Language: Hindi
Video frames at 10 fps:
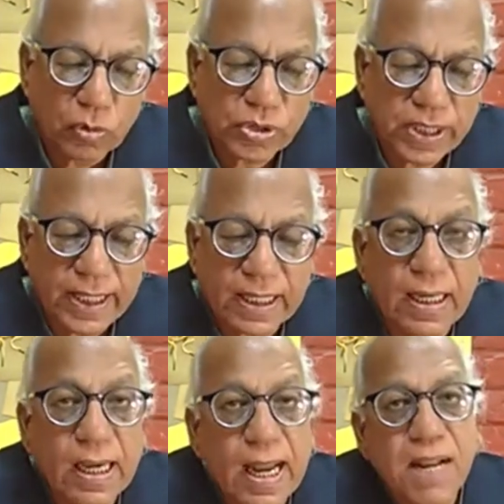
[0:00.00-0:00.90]
उसे एक
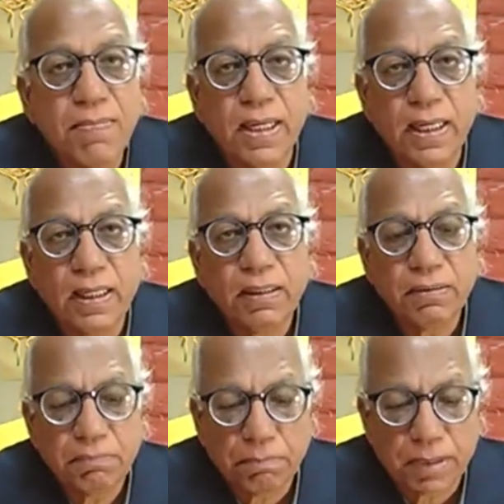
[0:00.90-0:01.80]
लय में
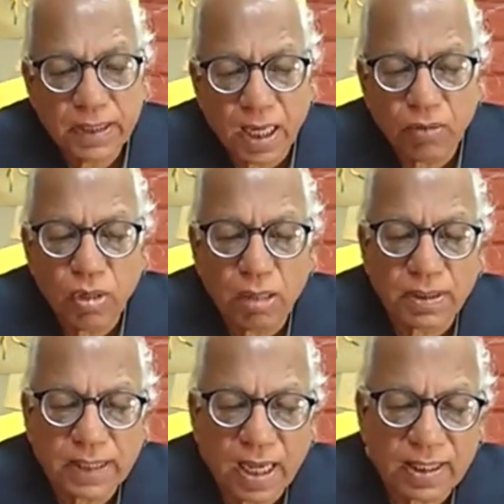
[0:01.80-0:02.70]
बंधा हुआ
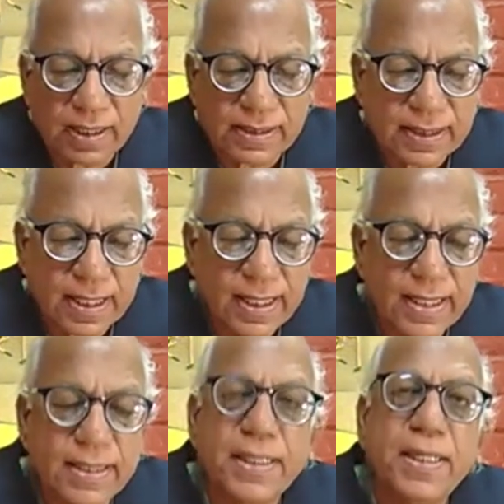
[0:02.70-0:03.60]
बताकर
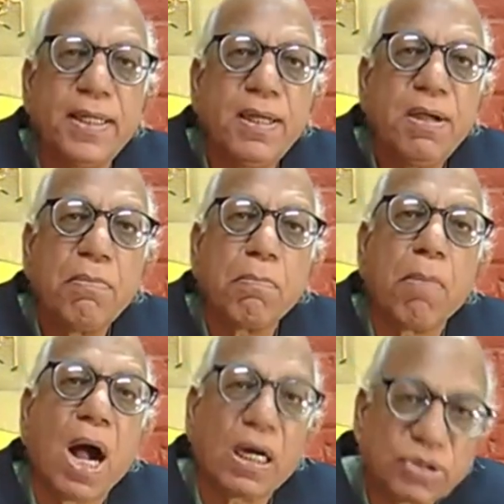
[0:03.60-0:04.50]
संगीत की
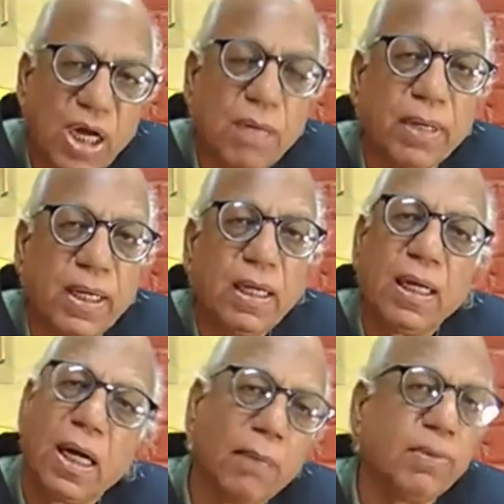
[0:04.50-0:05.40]
भाषा में
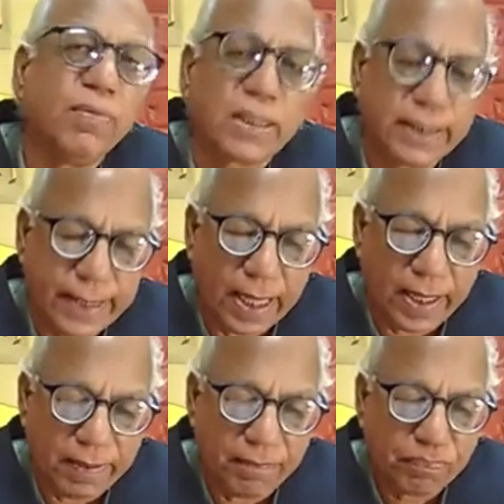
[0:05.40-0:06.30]
अभिव्यक्त किया है